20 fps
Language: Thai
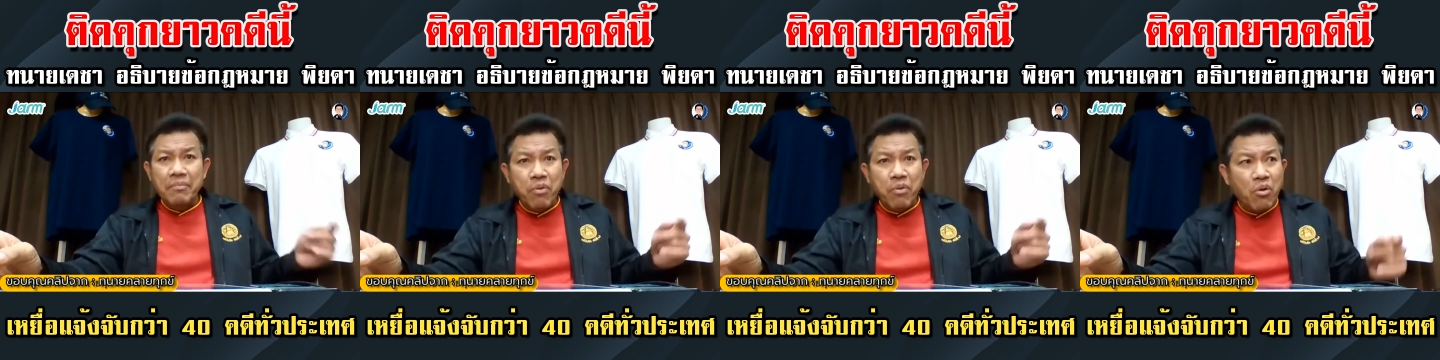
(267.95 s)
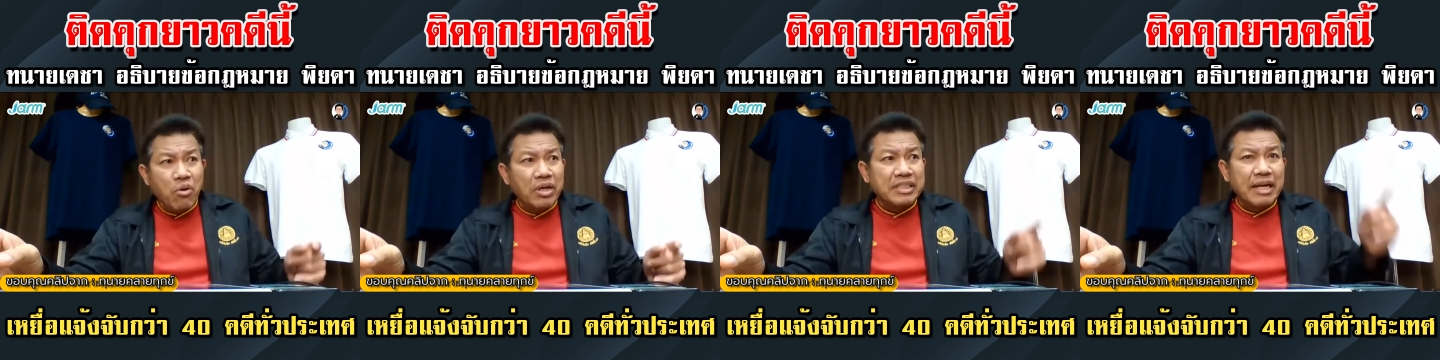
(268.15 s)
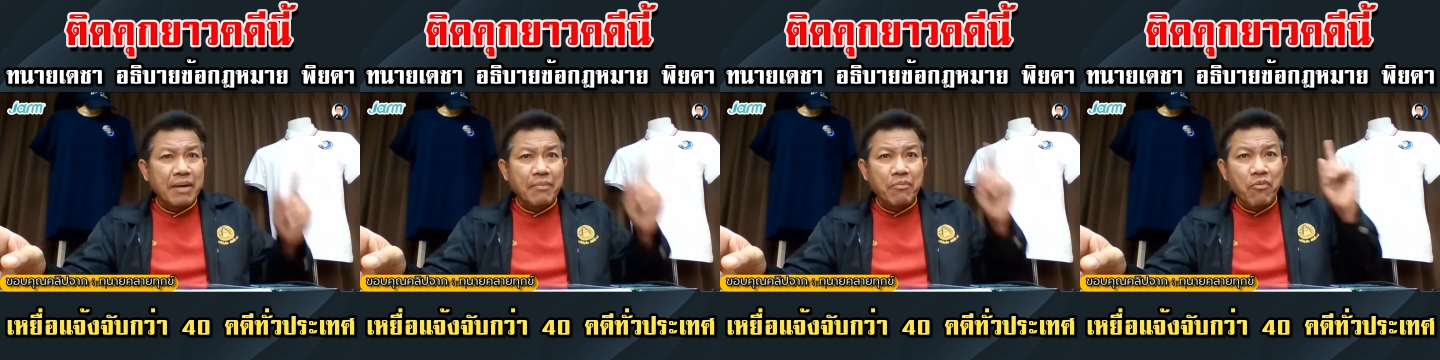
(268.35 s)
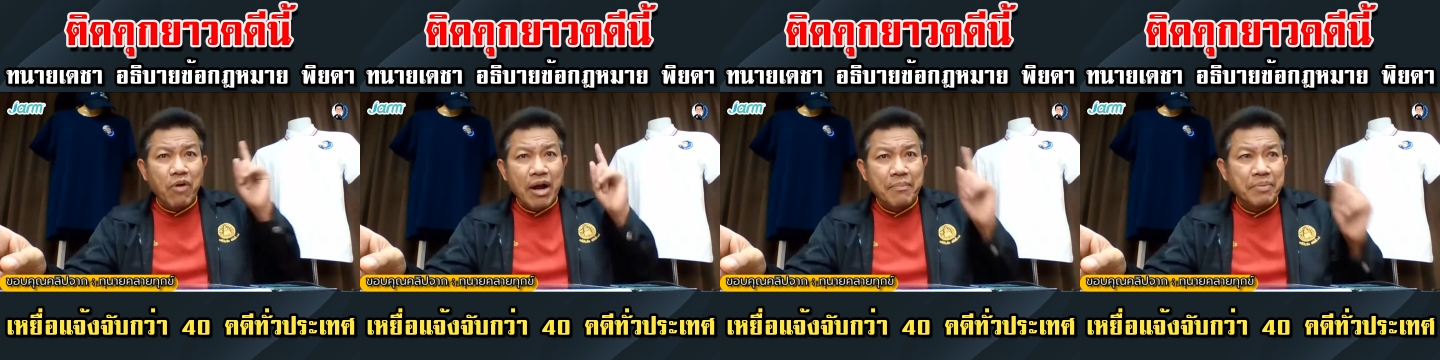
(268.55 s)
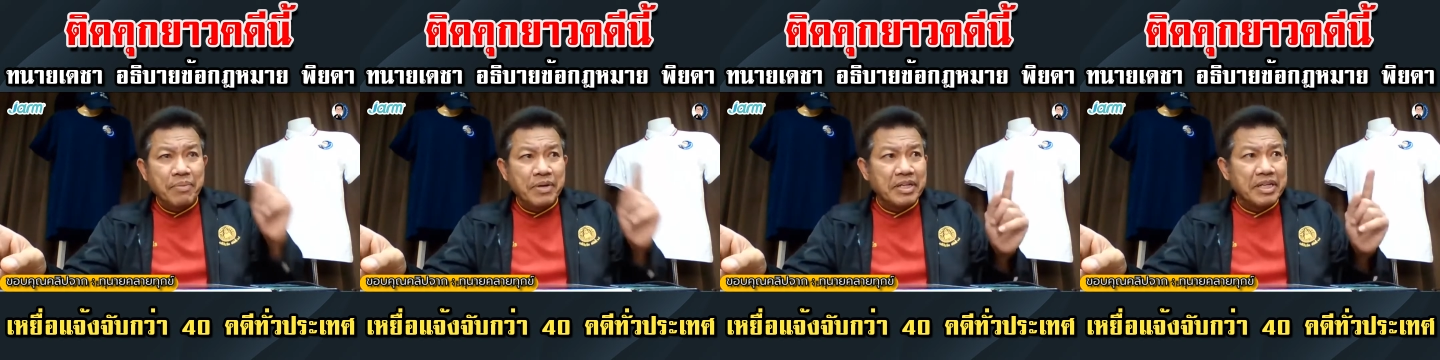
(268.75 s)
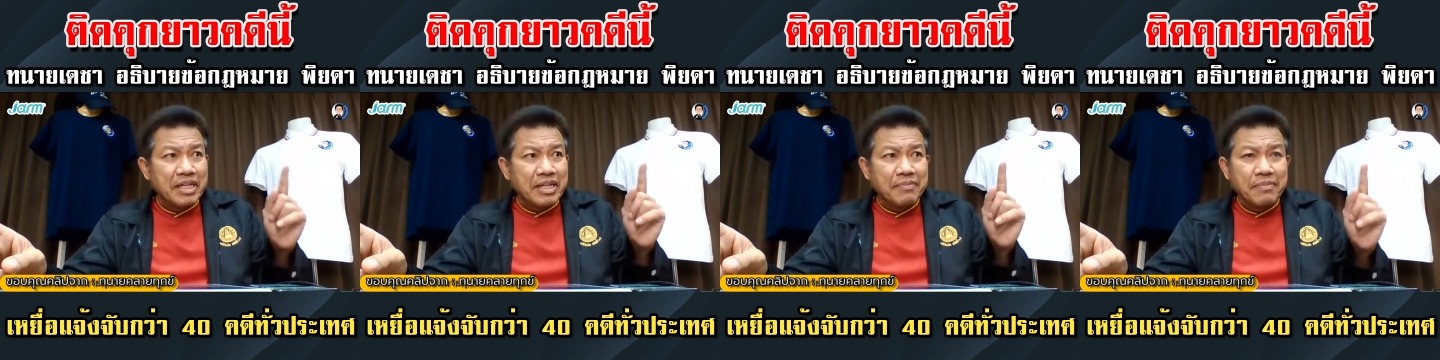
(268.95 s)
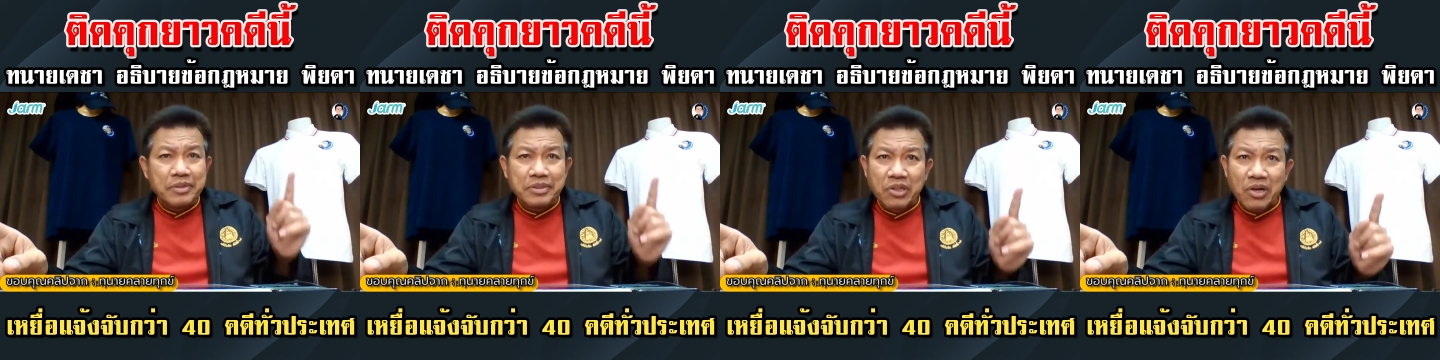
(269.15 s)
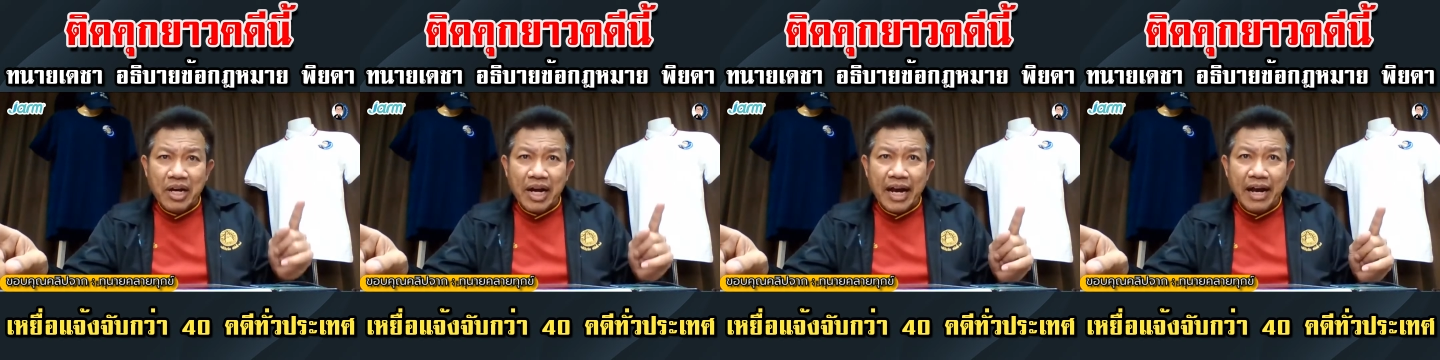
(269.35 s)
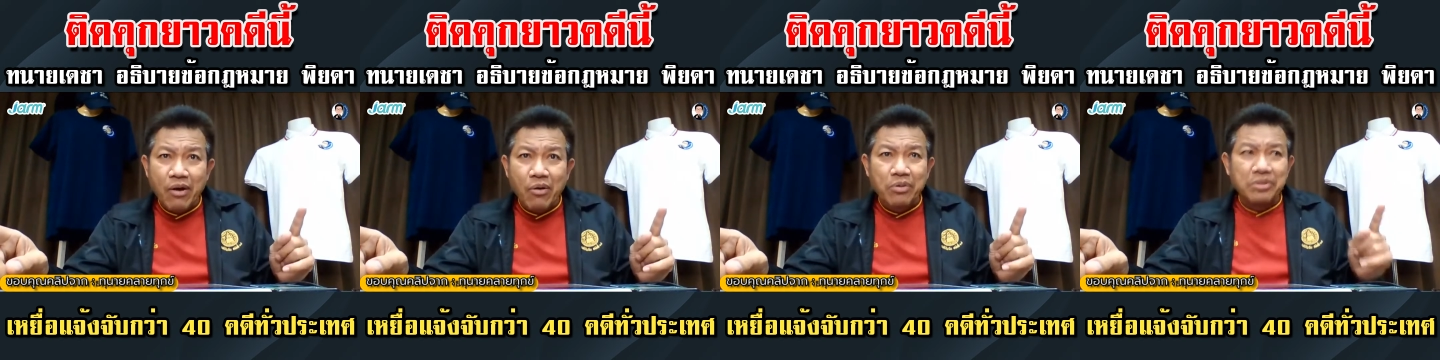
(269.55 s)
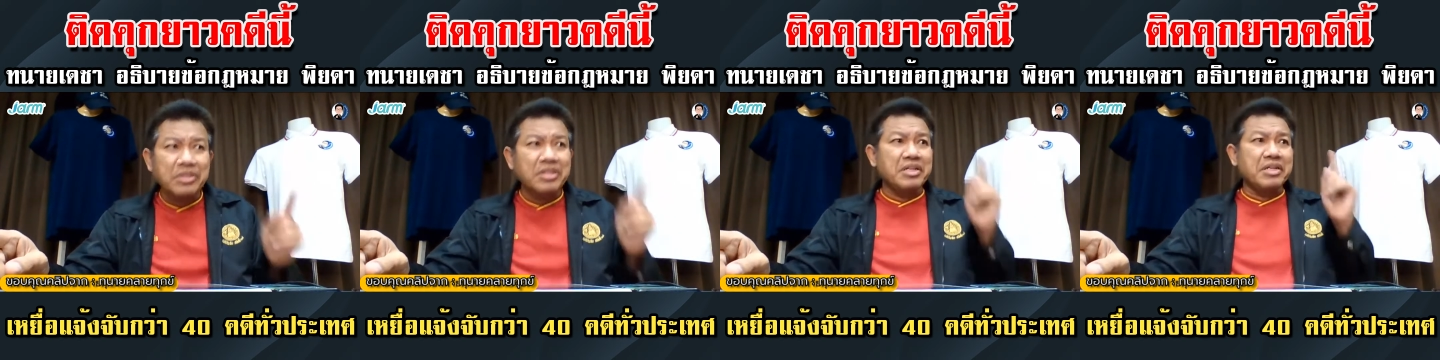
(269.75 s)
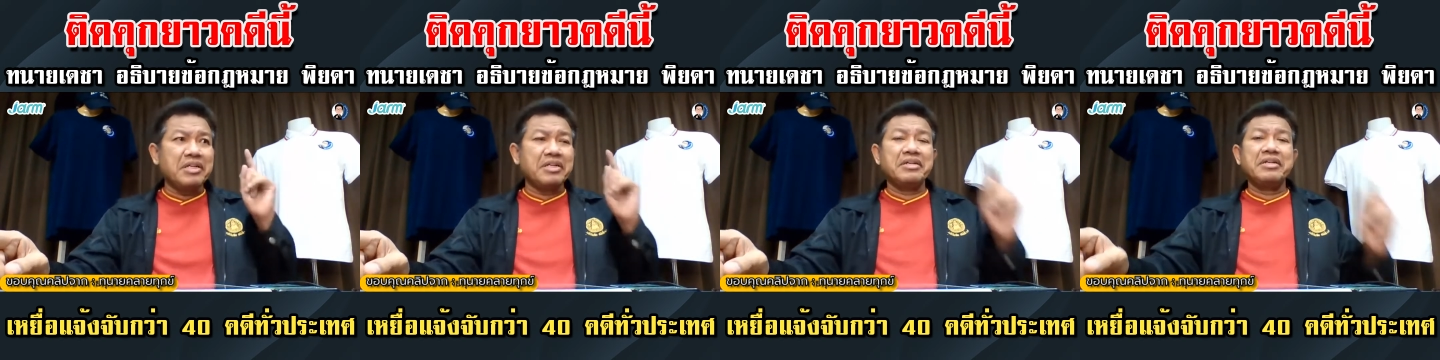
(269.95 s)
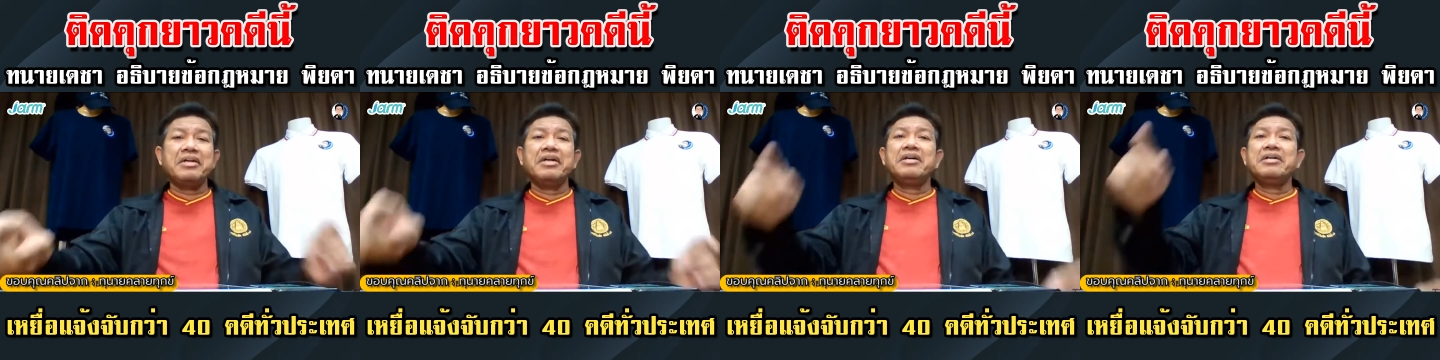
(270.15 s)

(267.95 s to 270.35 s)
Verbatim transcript: ผู้กระทำความผิดหรือผู้ต้องหาคนที่หนึ่ง